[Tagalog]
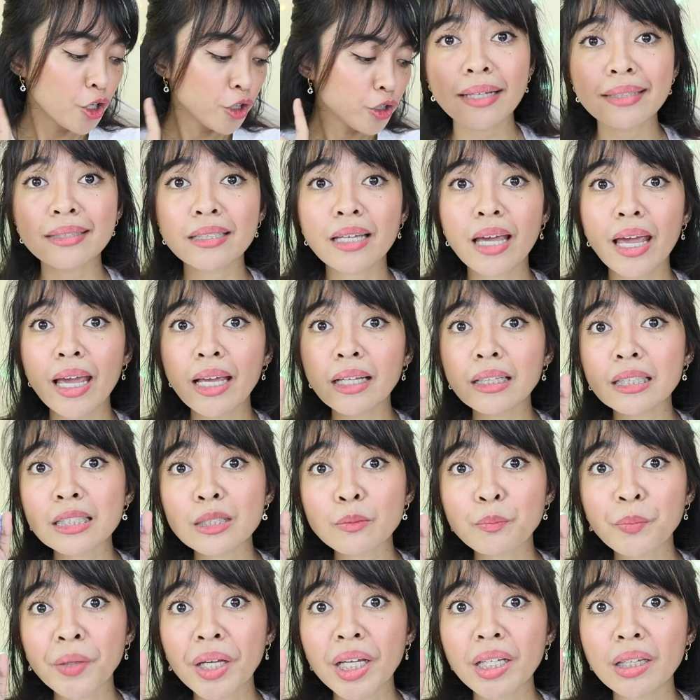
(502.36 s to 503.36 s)
Guys, 8
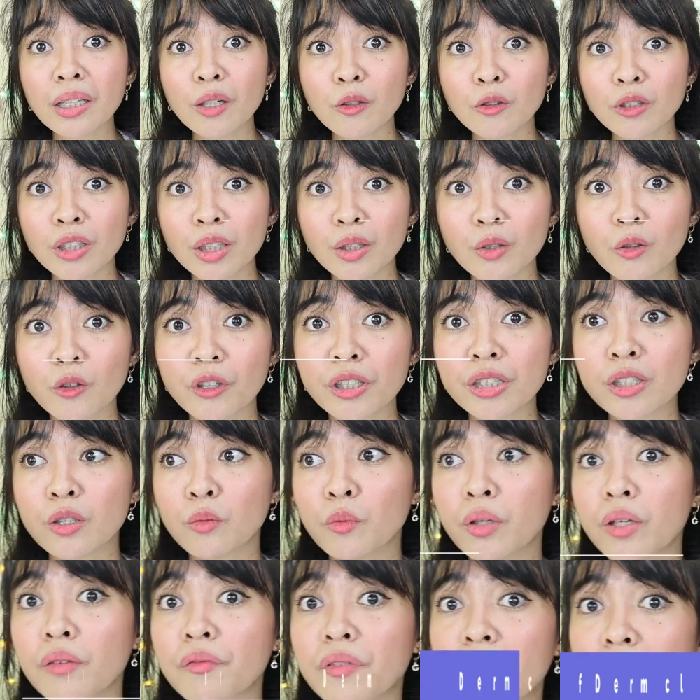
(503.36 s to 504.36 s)
spray daw nito is
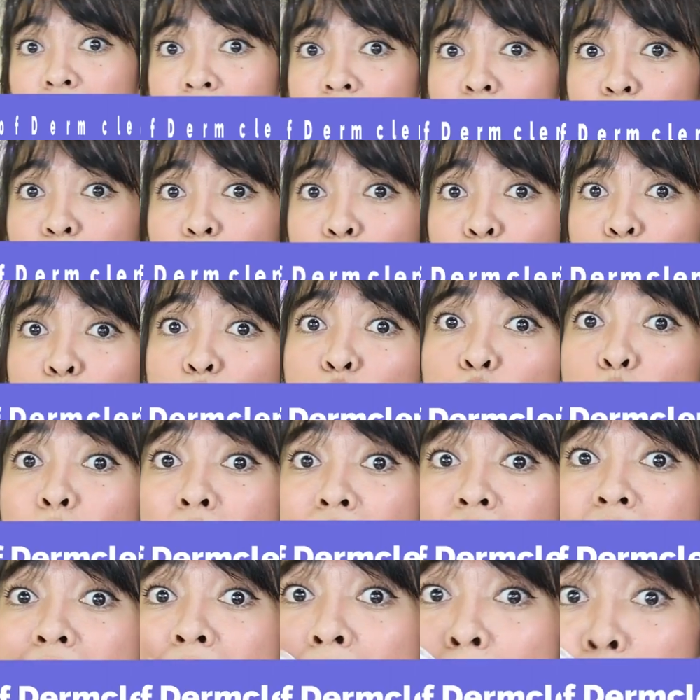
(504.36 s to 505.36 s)
equivalent to
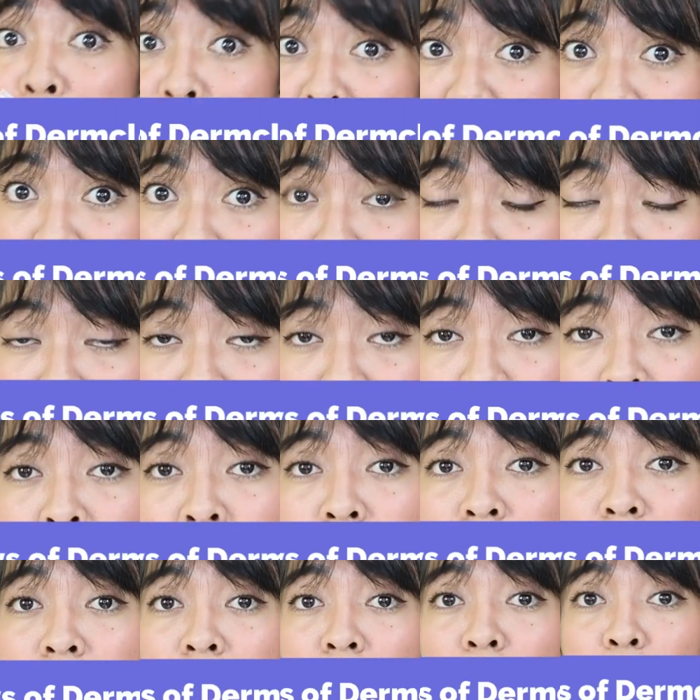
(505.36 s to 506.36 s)
1 ml
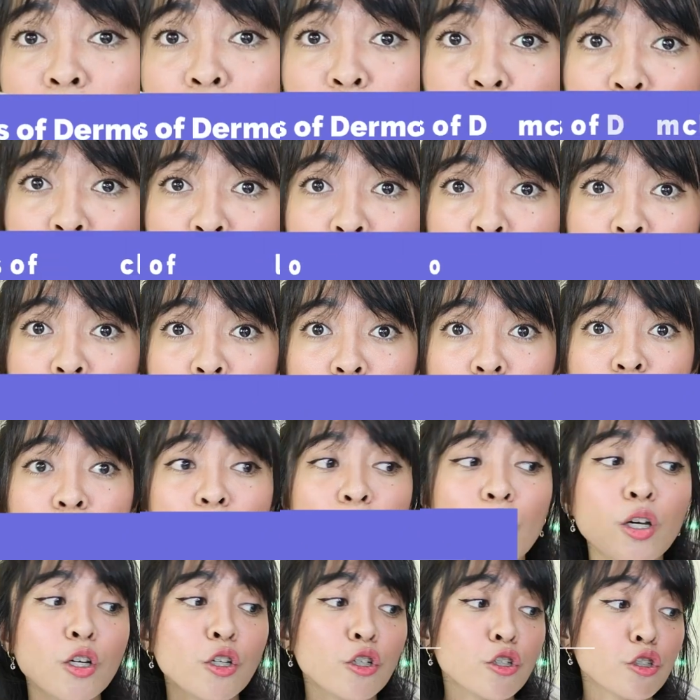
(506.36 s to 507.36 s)
ng
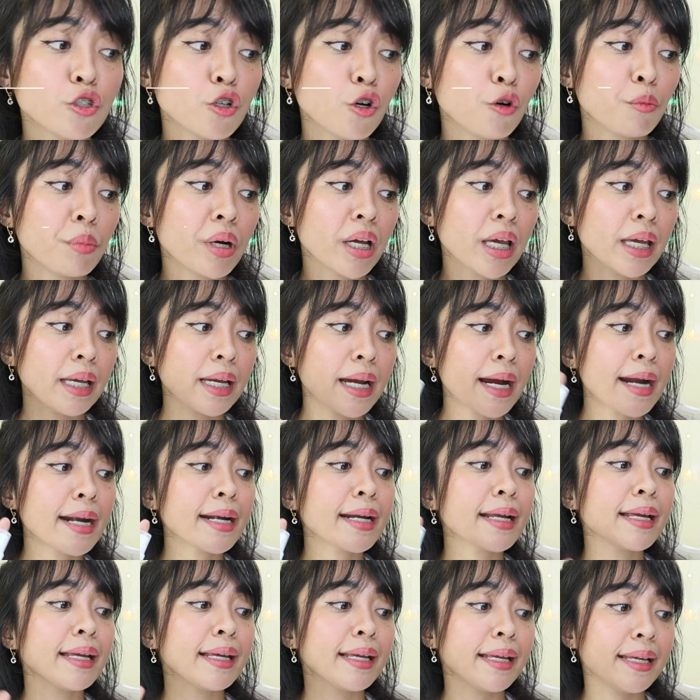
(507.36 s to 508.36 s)
product. So,
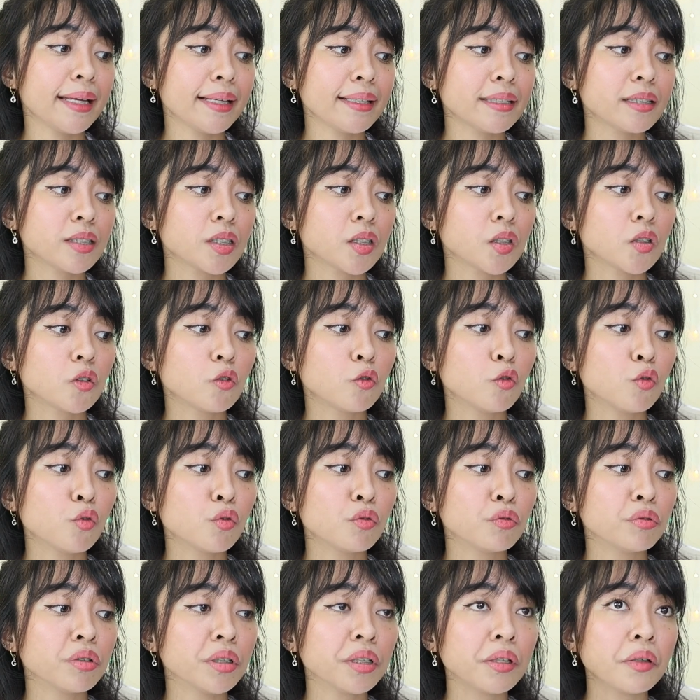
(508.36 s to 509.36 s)
mangyayari is
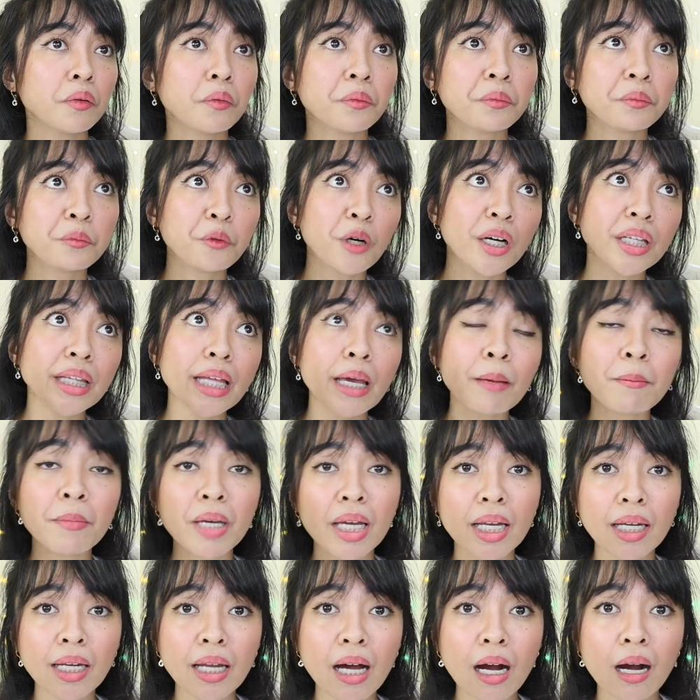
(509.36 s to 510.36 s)
kung 1
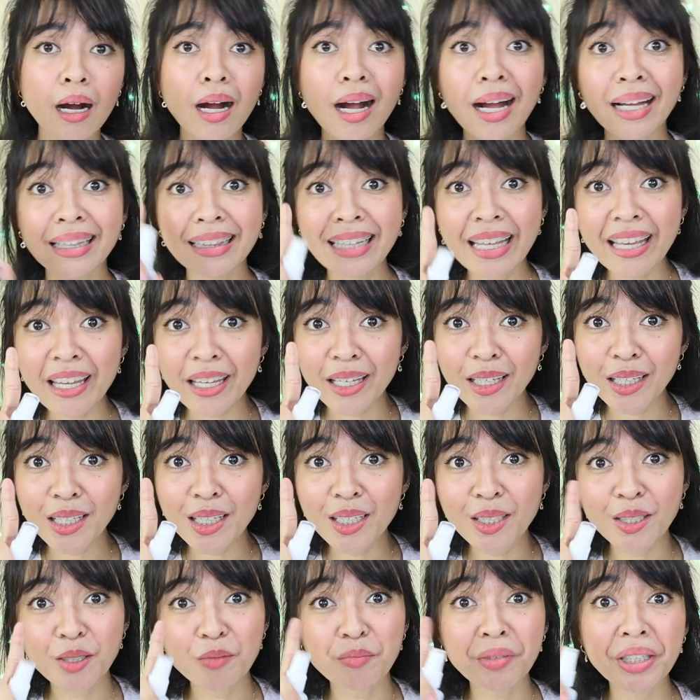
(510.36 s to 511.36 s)
ml lang a
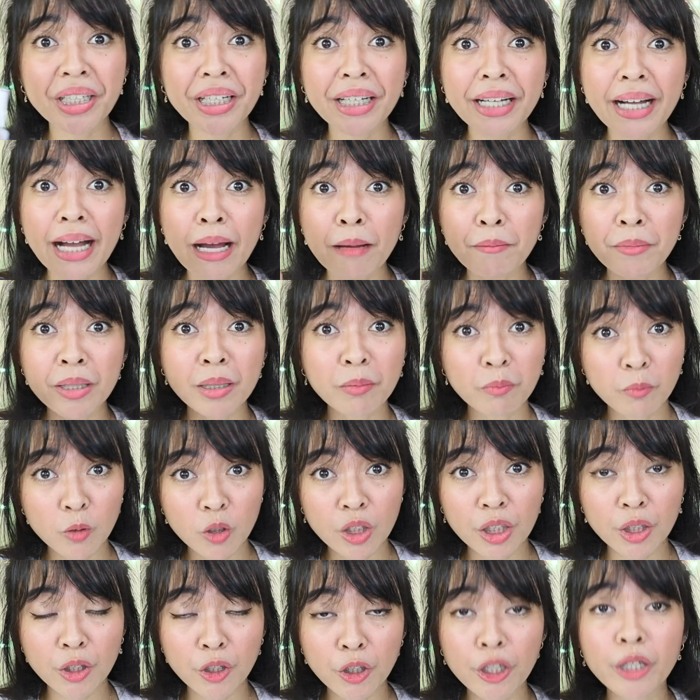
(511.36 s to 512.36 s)
day yung magagamit
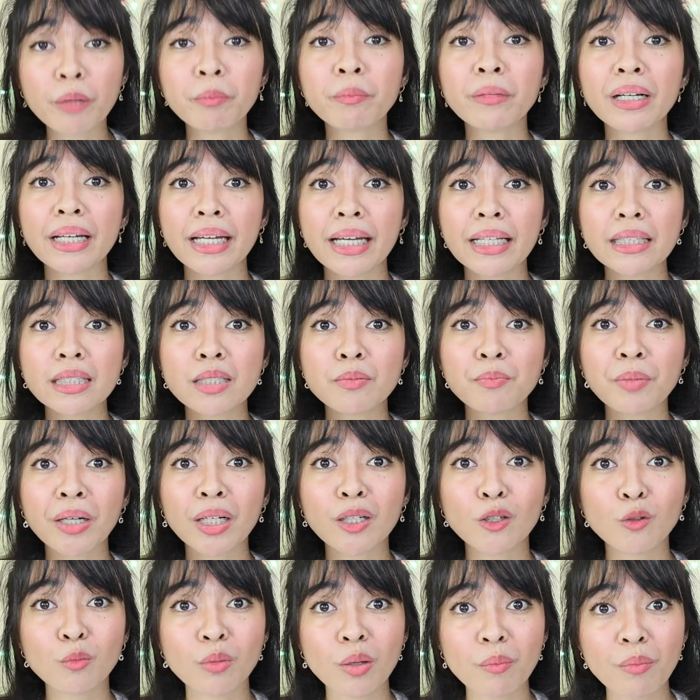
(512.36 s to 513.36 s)
mo na derm cleanse
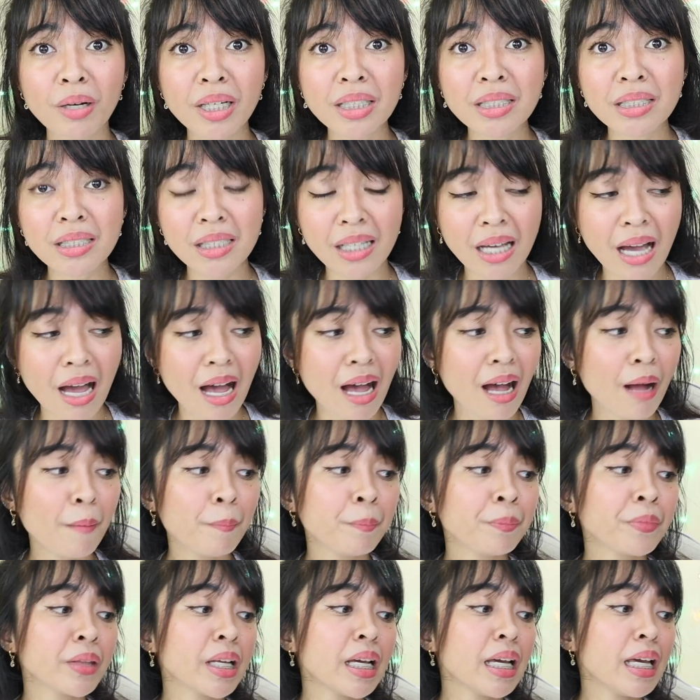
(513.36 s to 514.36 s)
pag lumabas ka,
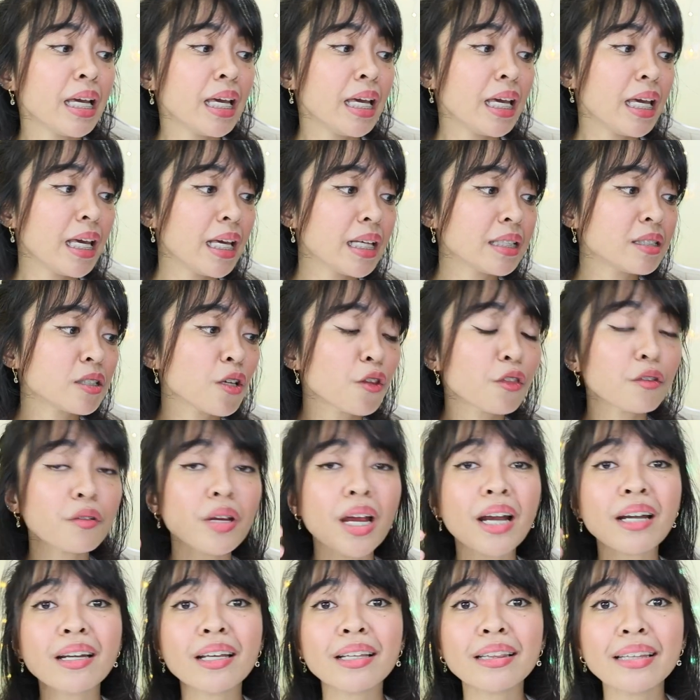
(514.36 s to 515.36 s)
is
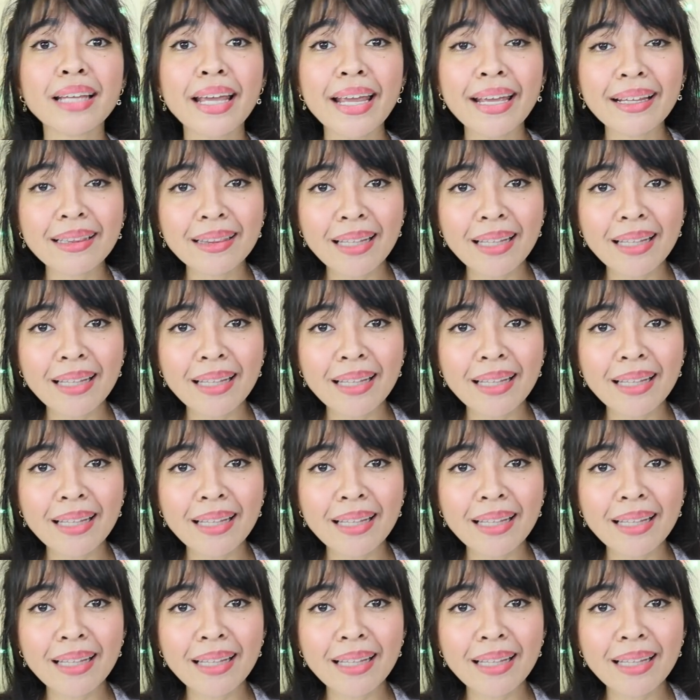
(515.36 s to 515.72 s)
388